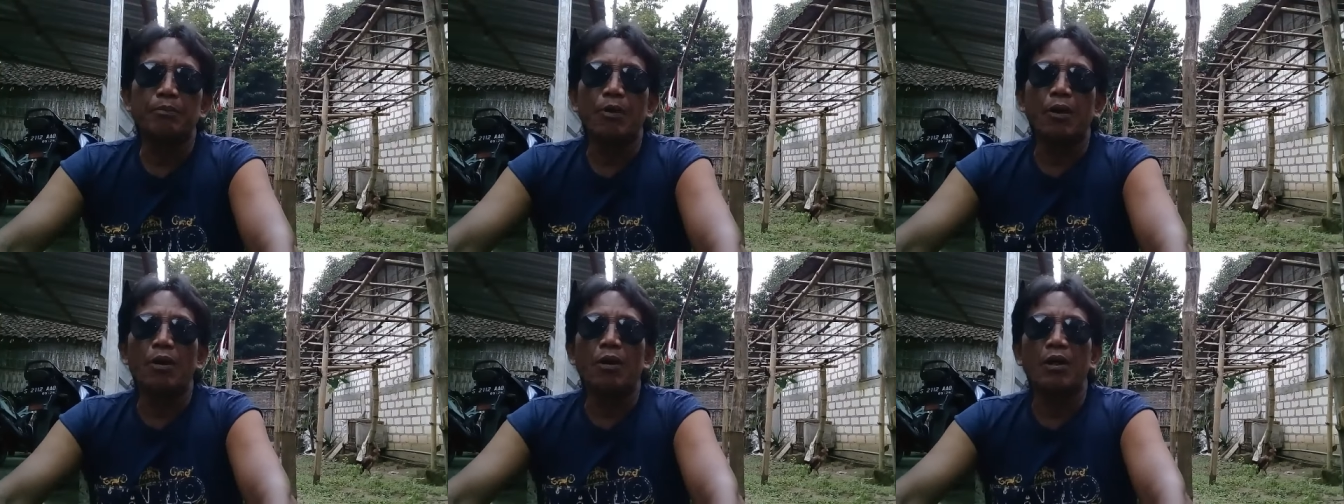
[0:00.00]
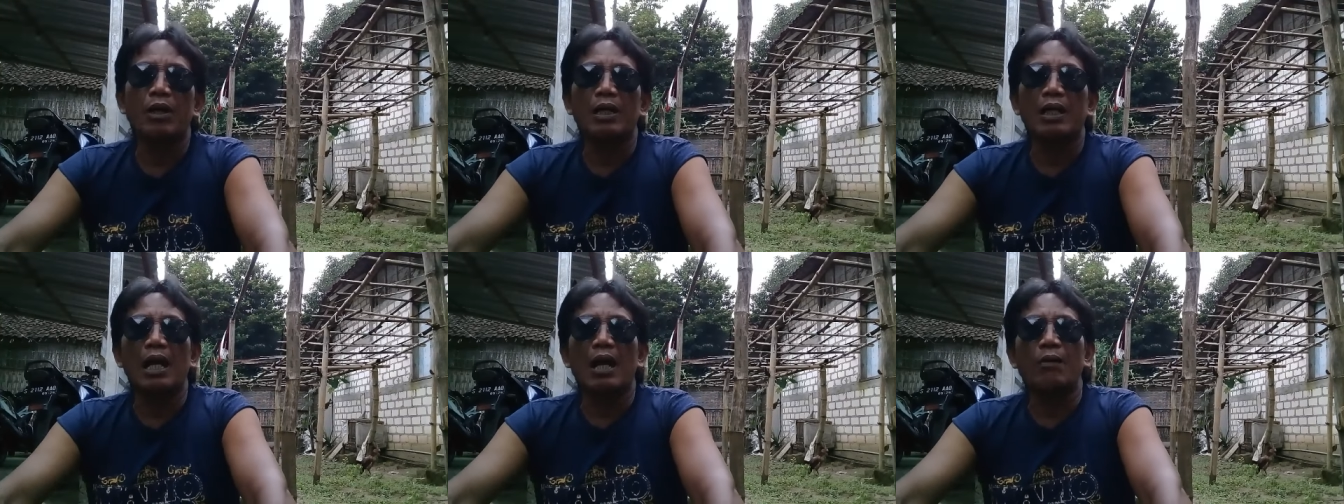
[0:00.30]

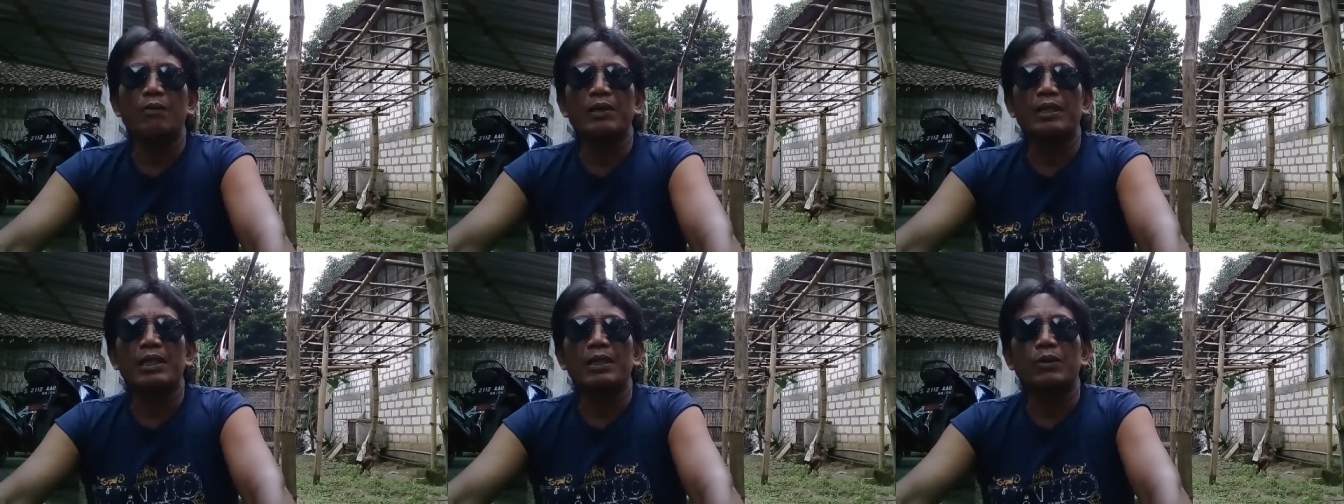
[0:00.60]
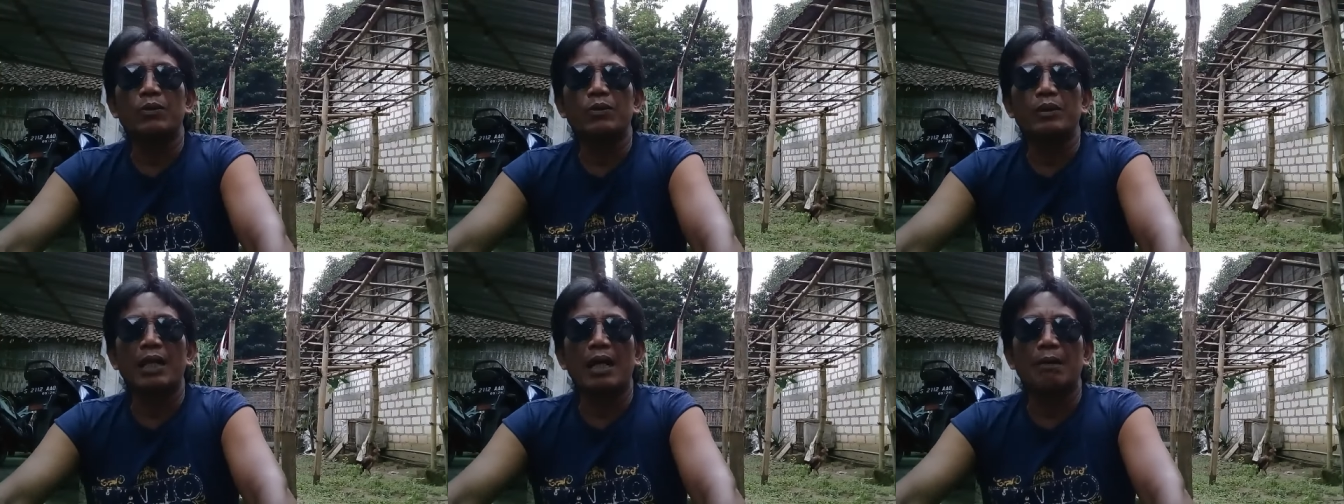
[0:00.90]
pohon rawi
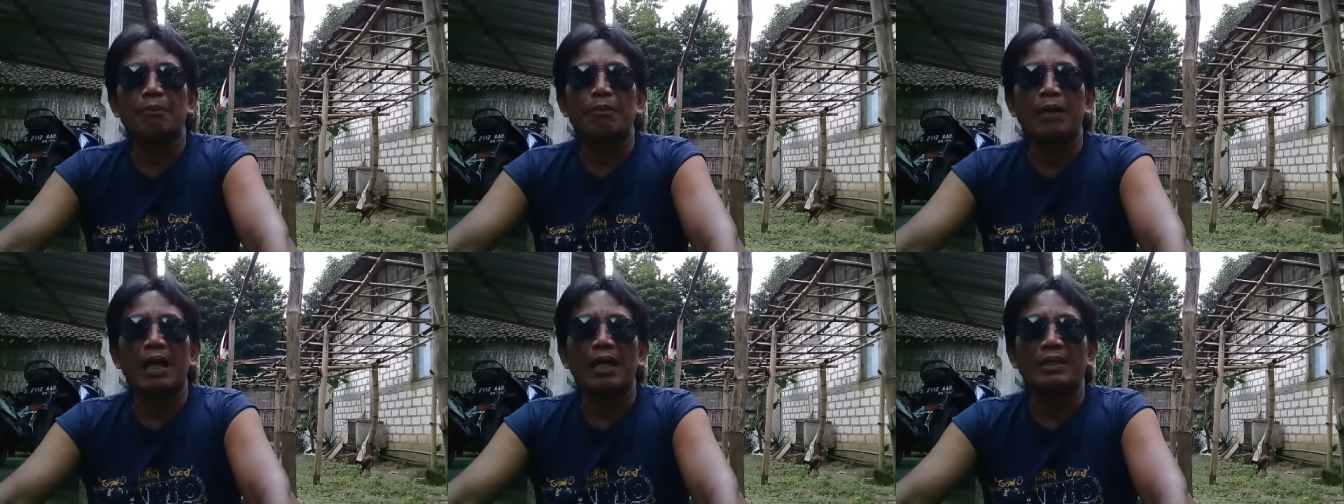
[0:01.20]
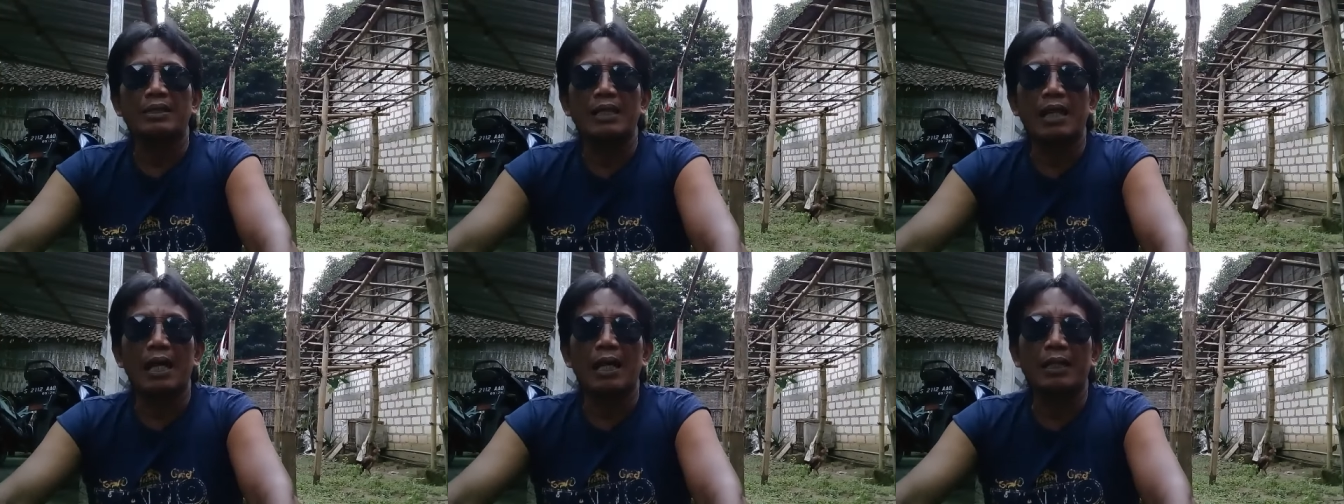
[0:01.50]
itu yang
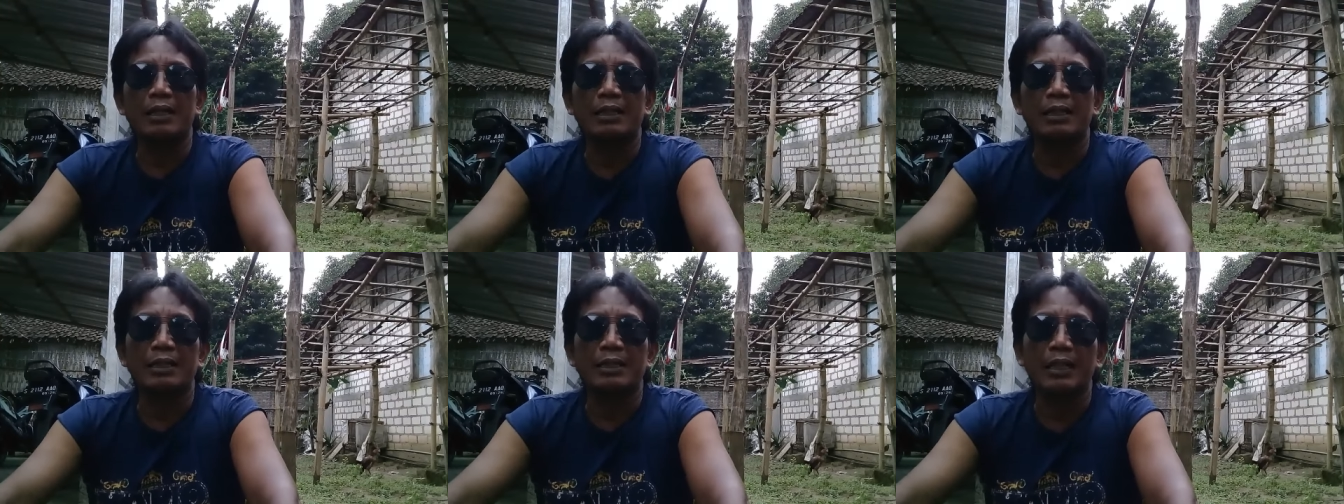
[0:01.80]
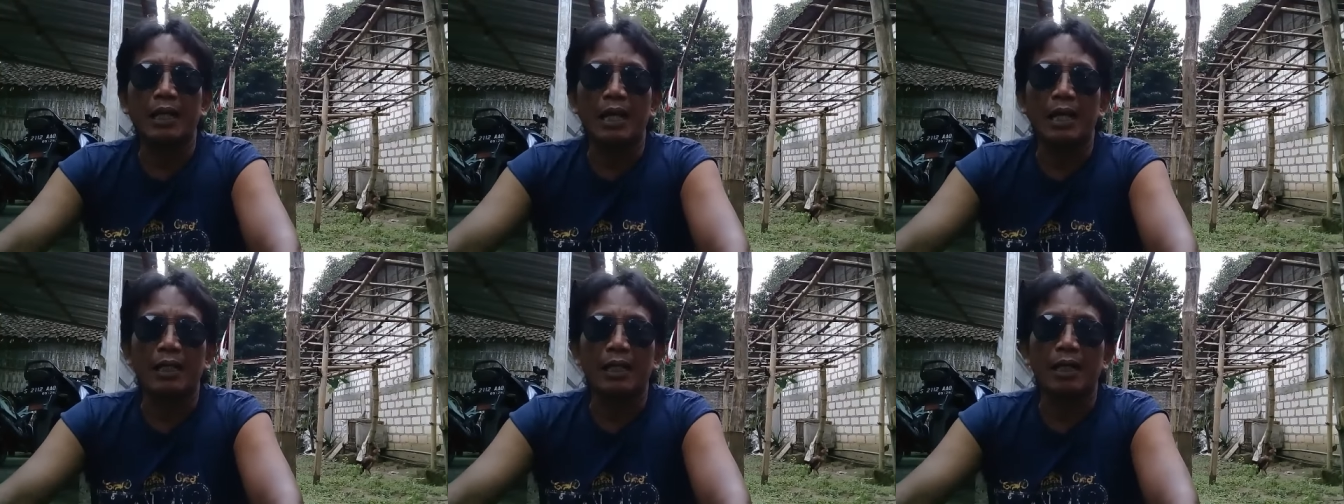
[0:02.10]
banyak di
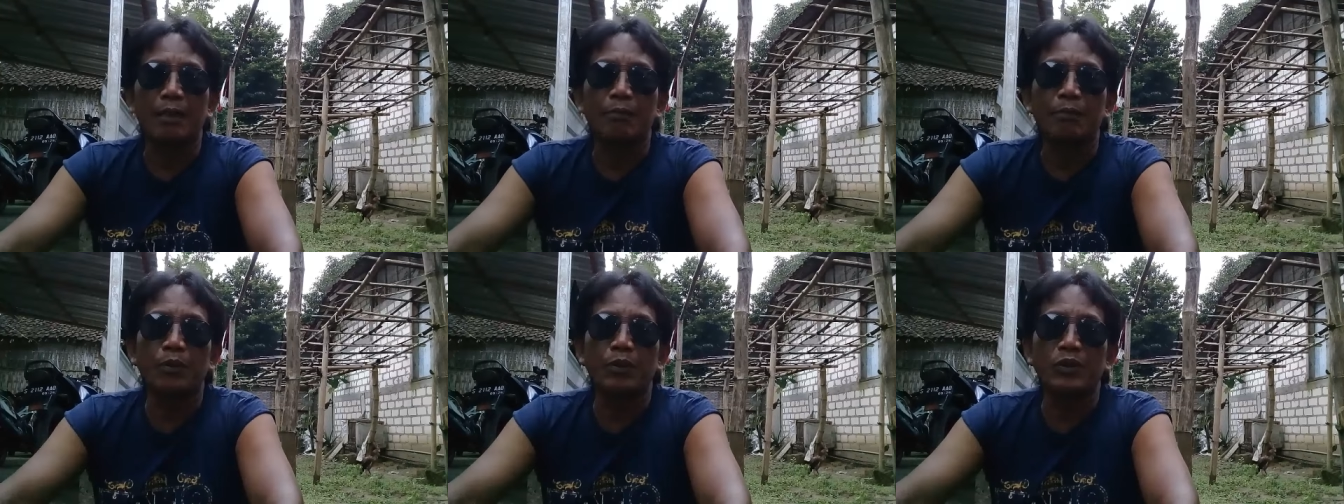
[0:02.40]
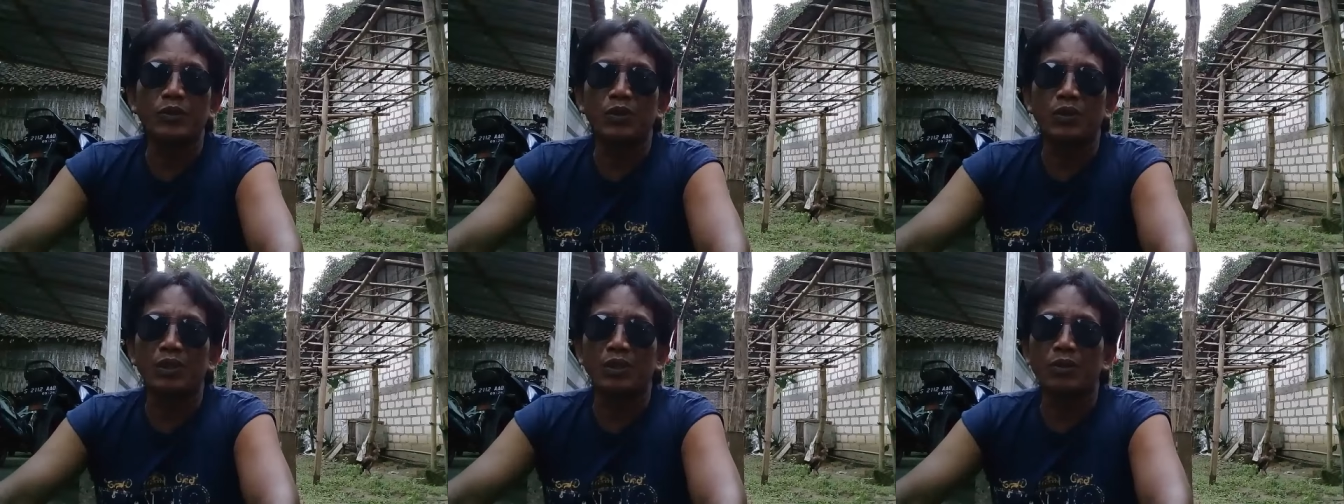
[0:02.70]
daerah
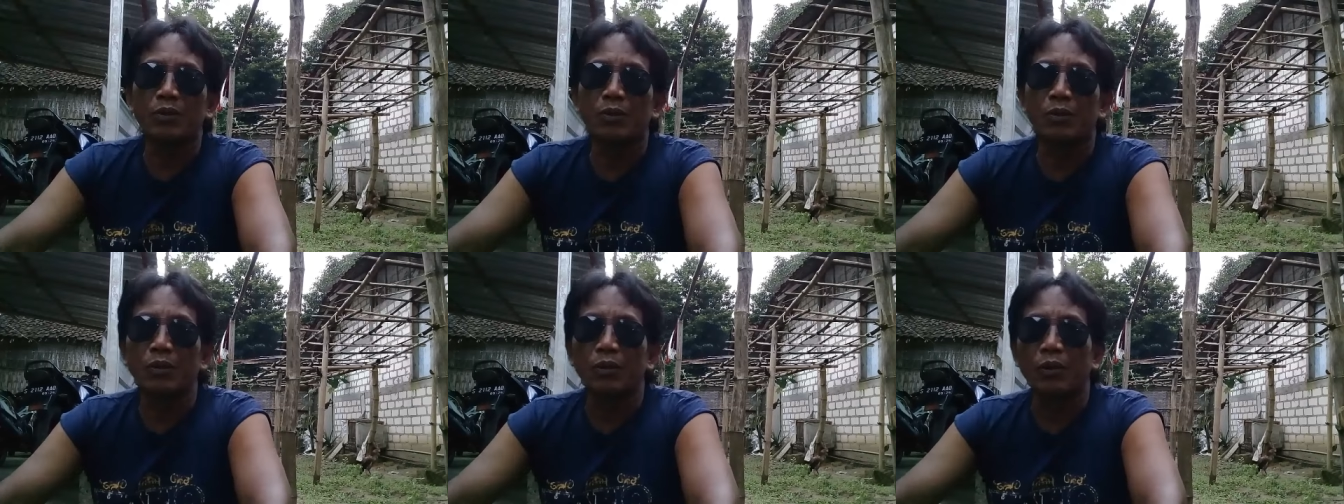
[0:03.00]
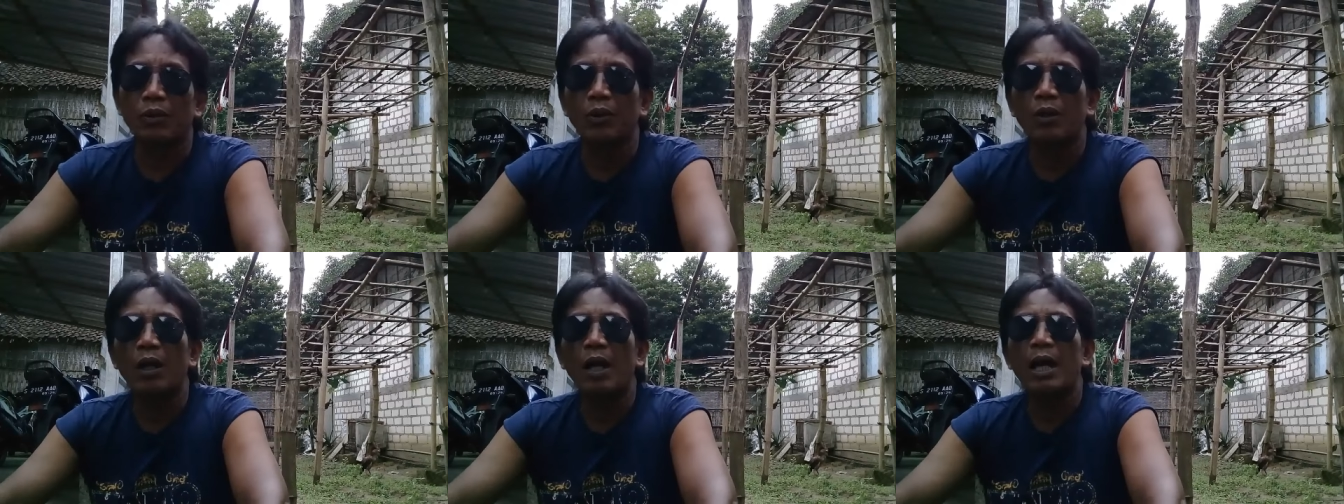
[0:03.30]

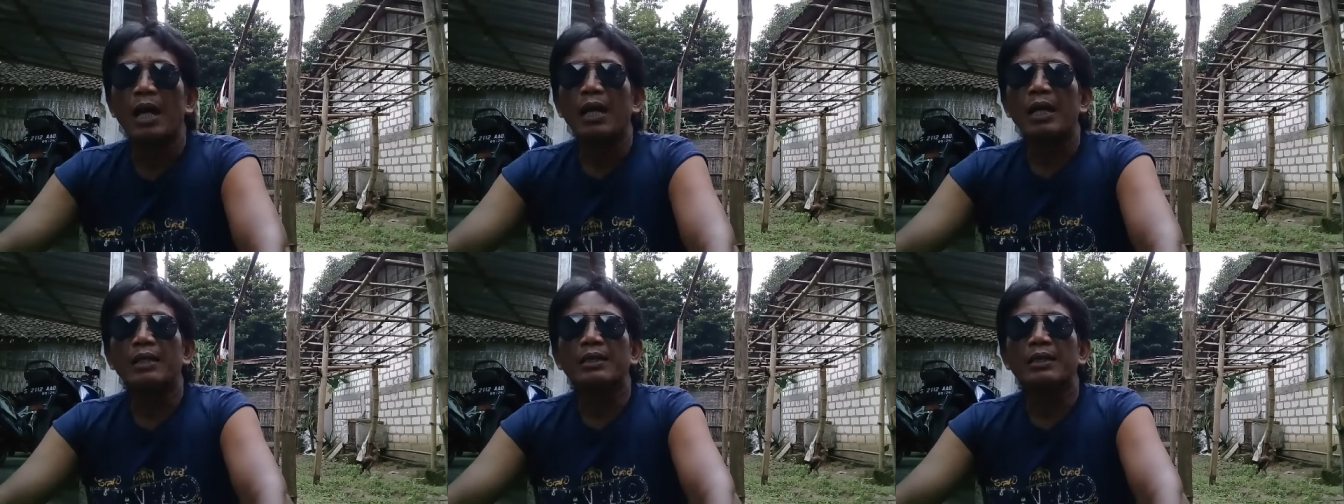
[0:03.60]
Bojonegoro,